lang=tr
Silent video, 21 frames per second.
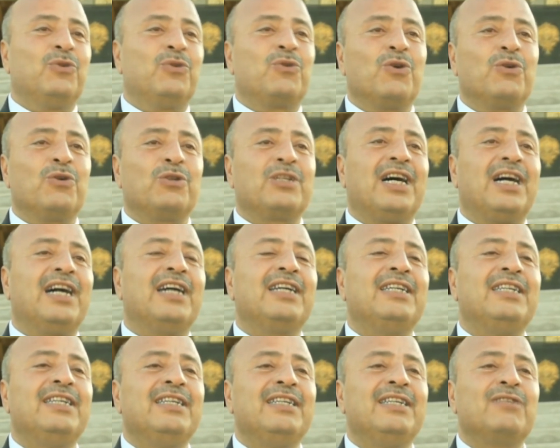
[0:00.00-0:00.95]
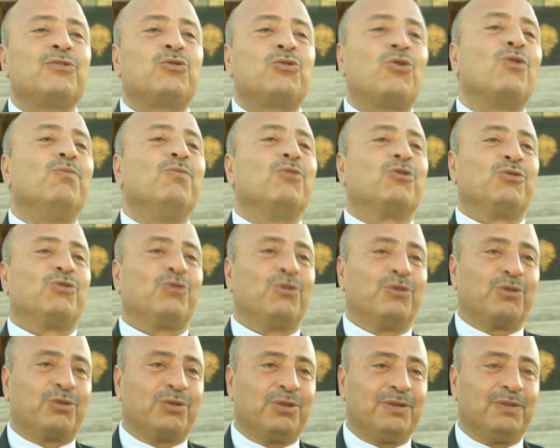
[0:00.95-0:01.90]
bu konuda sorumlu
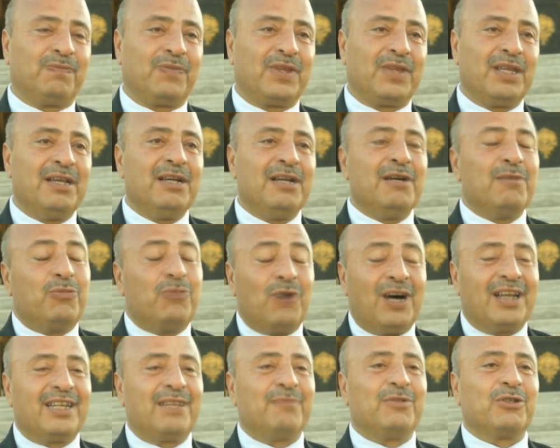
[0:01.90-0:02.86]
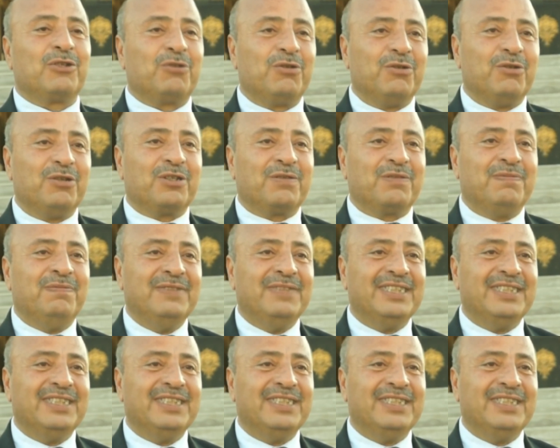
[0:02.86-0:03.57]
tutulur. Bu anlamda söylüyorum.